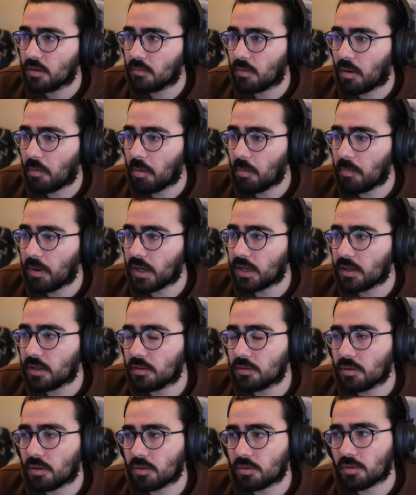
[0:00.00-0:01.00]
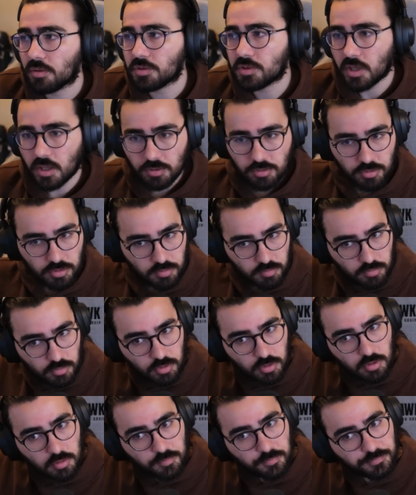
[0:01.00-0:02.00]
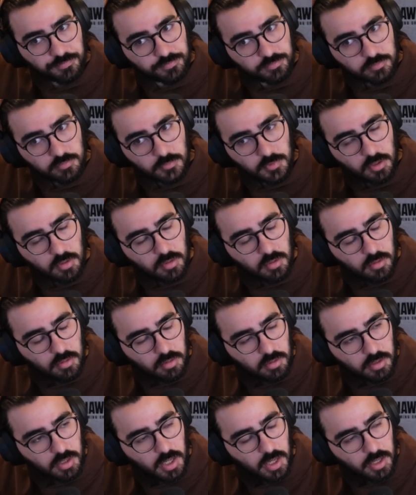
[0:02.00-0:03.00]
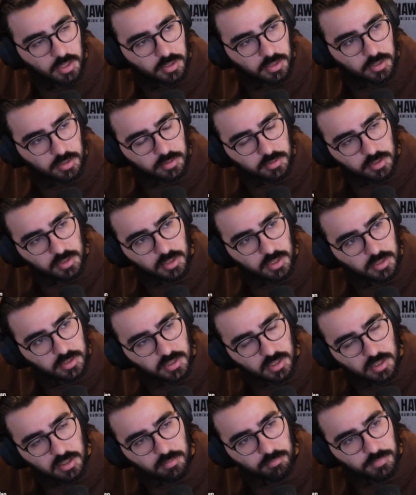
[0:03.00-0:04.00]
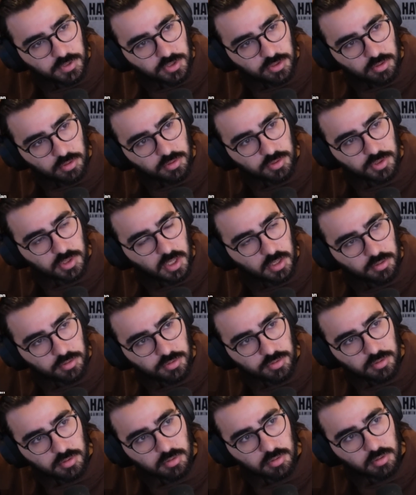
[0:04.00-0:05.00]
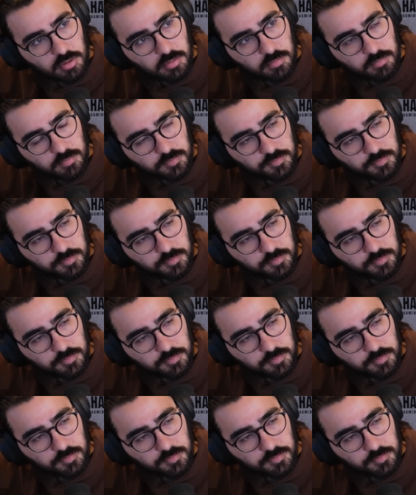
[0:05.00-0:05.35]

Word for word: Ama ben 54 olacağını düşünmüyorum. Yani yine yakın bir şey olacağını düşünüyorum.